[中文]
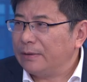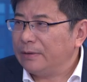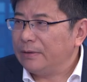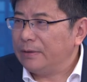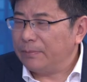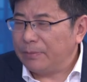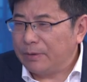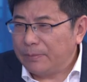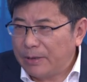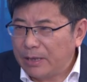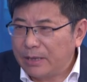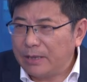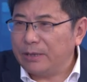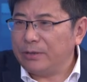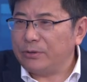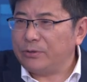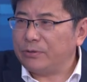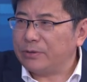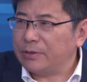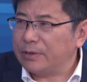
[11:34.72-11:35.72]
你不能把客
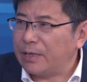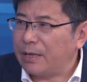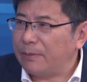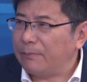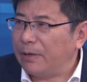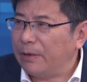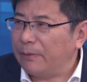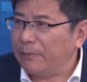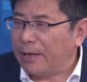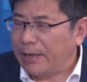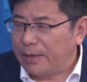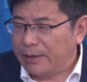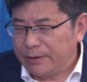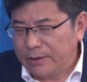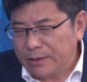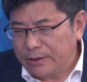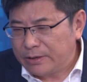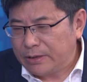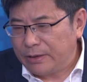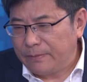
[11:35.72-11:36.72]
人拒之在门外。
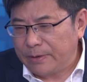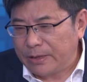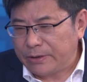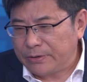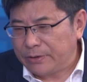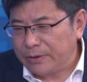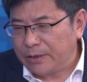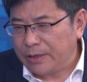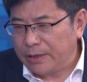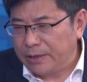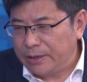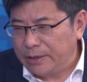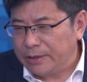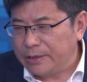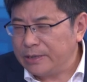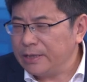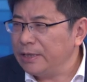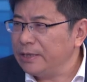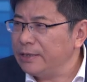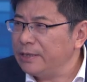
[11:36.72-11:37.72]
那这一块就是要理
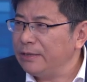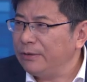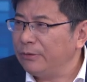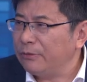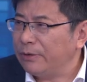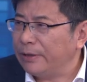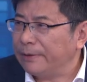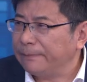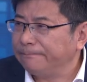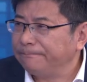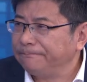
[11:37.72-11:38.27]
性的应对。